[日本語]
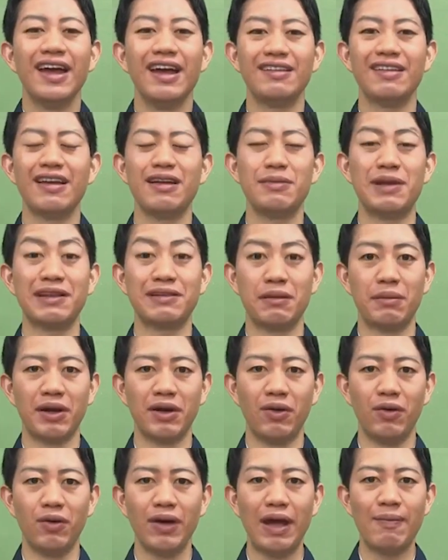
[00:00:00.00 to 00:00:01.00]
えー、ぜひ皆
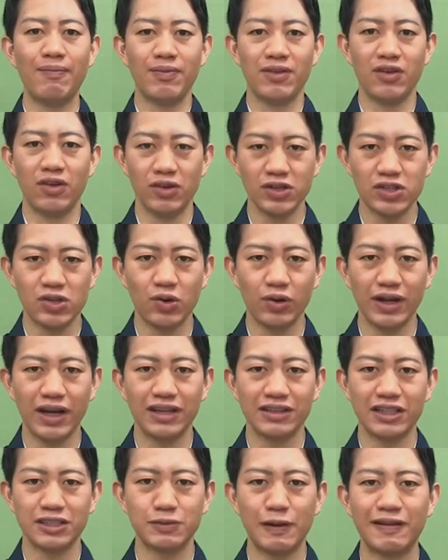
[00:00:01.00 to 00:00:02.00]
様の応援よろしくお
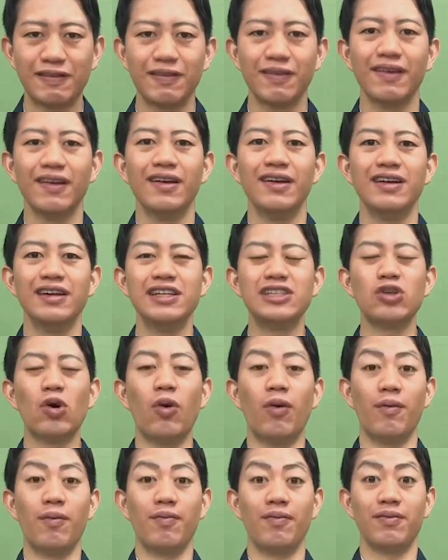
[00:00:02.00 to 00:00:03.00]
願いいたします以
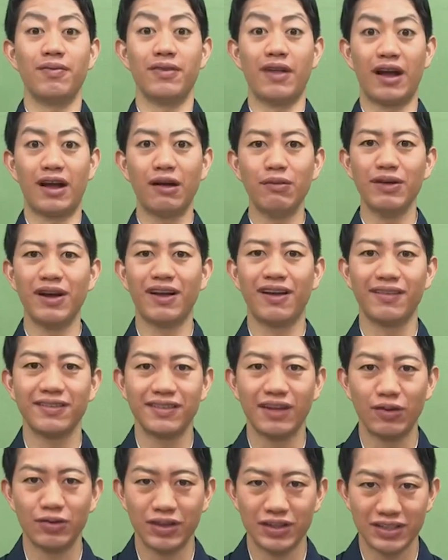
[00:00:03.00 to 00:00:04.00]
上中村和
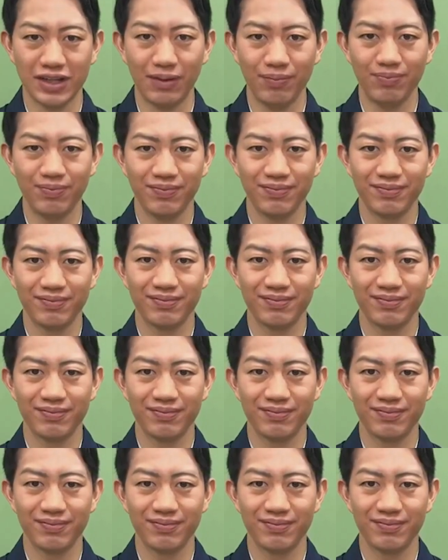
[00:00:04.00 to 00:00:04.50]
太郎でした